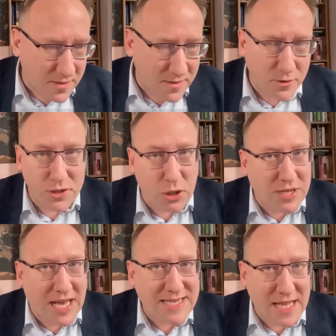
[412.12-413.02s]

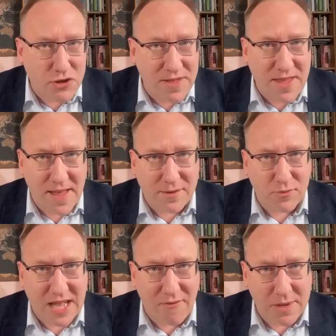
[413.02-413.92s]
Konstytucja jest nadrzędna nad
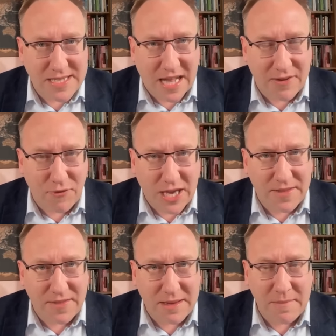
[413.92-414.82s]
ustawą o stanie
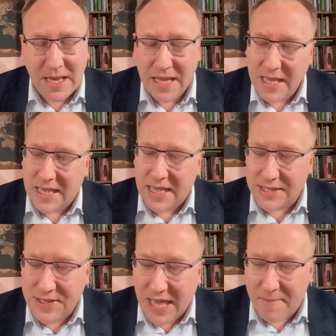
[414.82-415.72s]
wojennym.
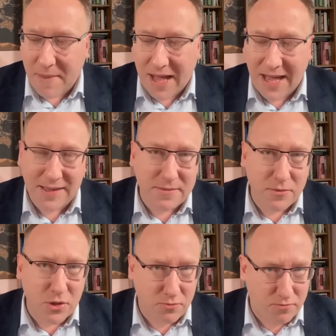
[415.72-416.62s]
Nie ma.
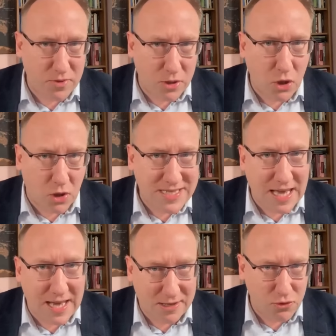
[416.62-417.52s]

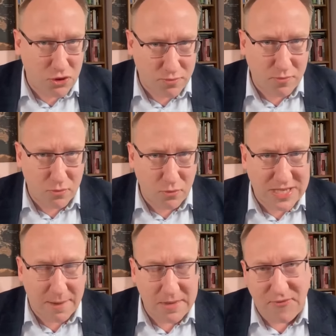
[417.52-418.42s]
Rosja już
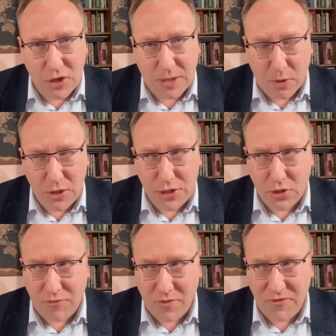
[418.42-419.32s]
ustami swoich
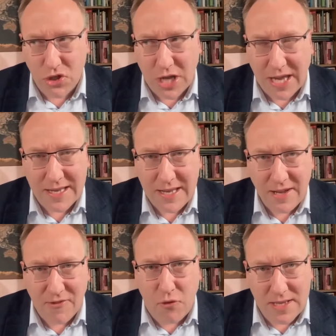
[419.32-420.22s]
polityków mówi, że
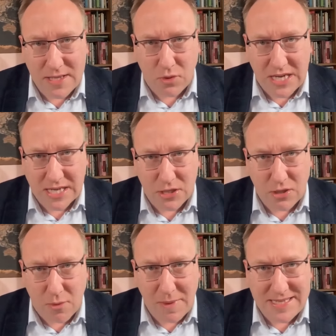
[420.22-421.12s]
władze Ukrainy
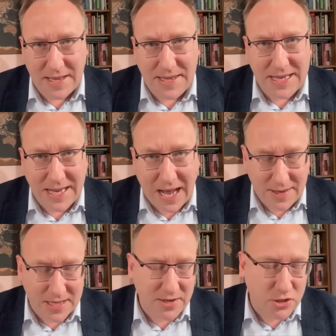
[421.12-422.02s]
są obecnie
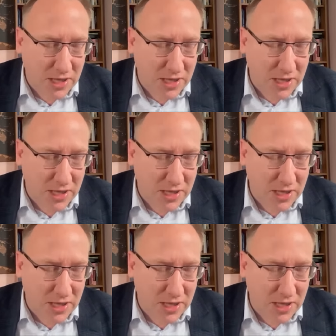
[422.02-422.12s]
nielegalne, znaczy